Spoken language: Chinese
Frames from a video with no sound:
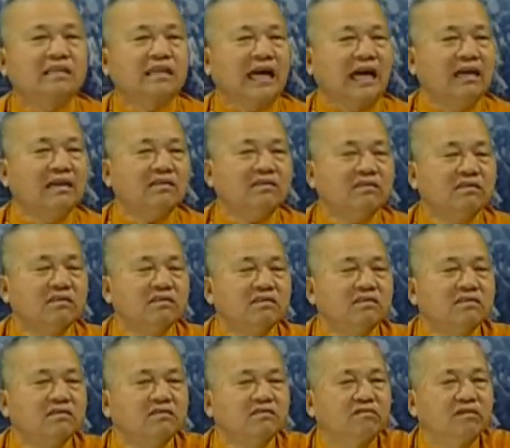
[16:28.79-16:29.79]
才
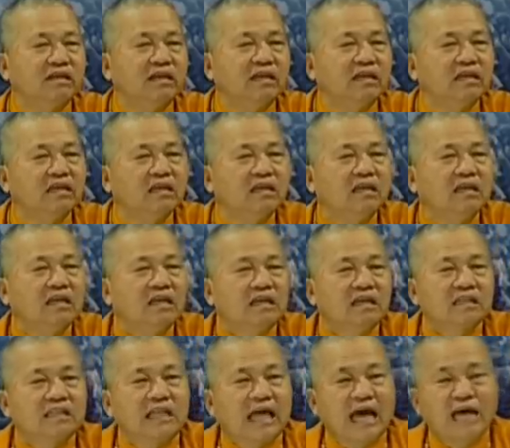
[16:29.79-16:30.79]
是为
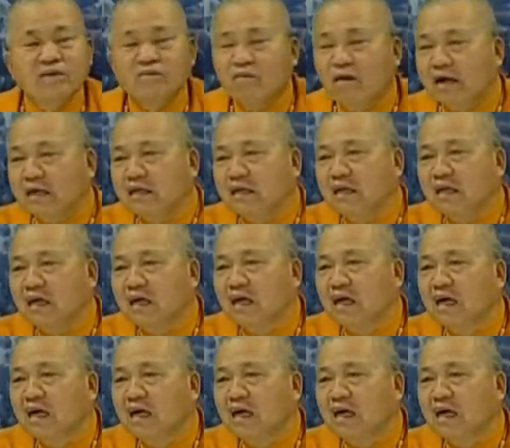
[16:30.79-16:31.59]
台湾，